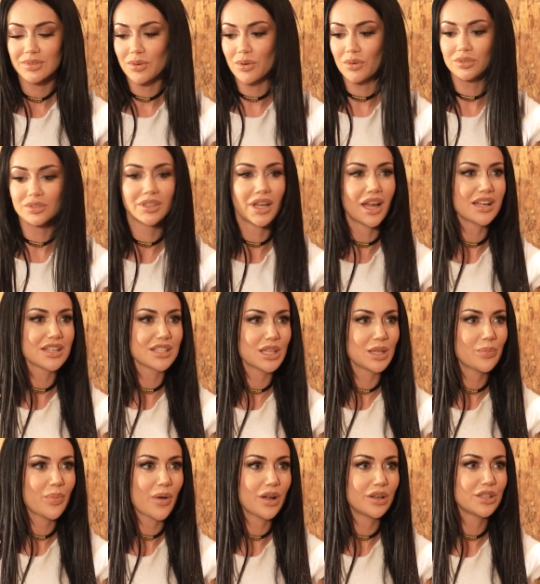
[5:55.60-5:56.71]
onunla her
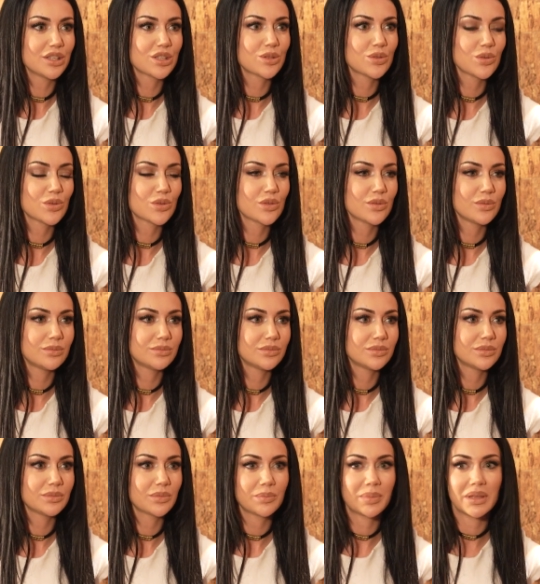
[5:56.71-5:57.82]
şeyi paylaşıyorum.
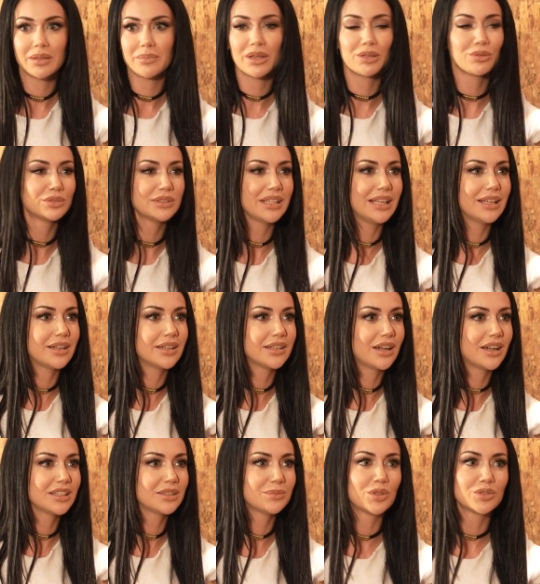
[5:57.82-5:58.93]
Ben onun eli
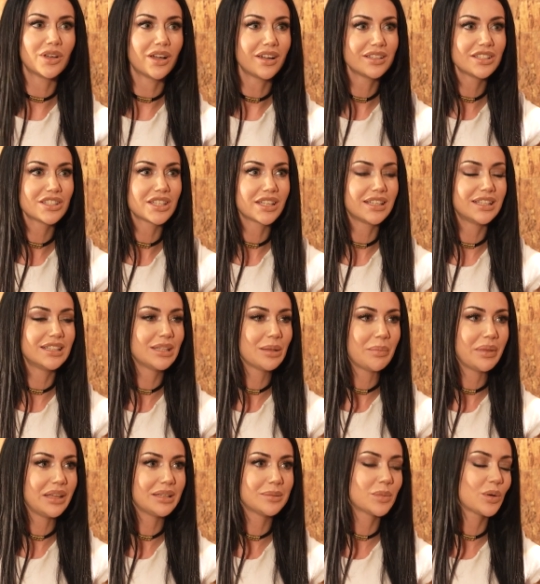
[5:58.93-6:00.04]
ayağıyım, o da aynı şekilde
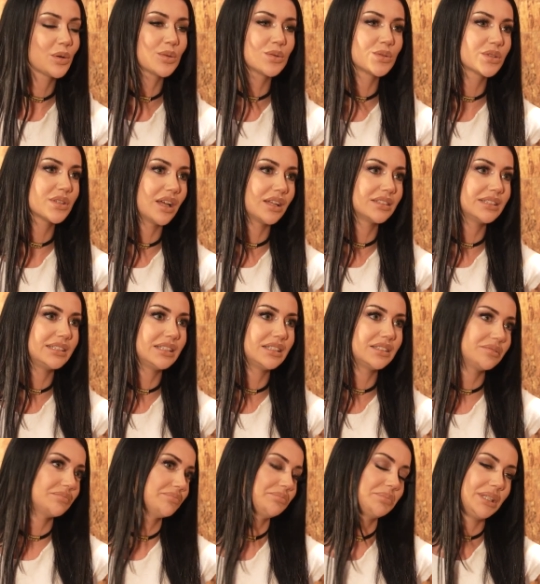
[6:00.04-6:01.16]
benim. O yüzden
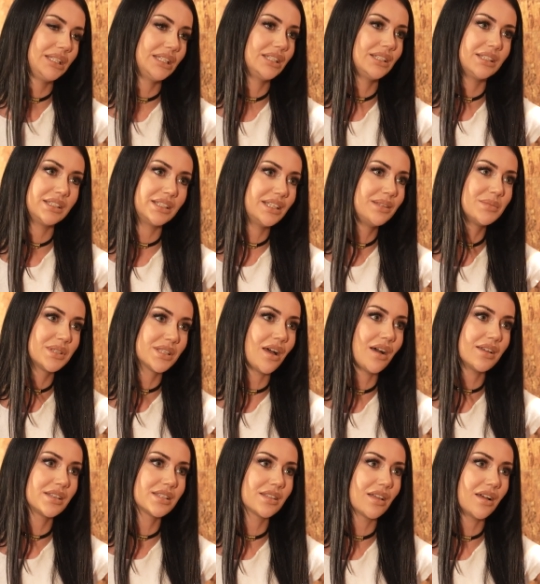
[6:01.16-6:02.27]
hani bir
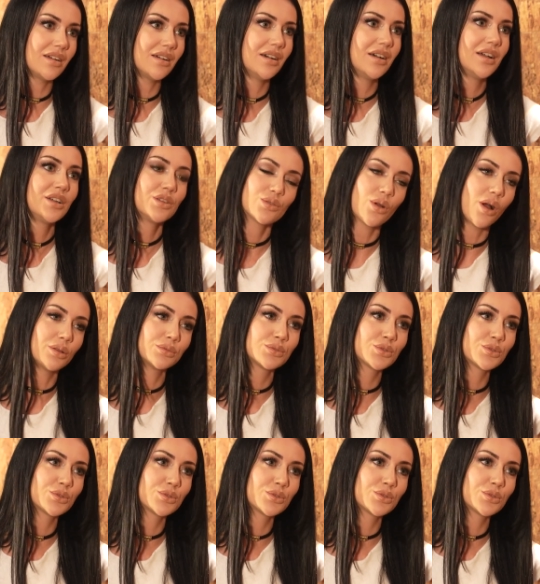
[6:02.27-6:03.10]
imzaysa şu an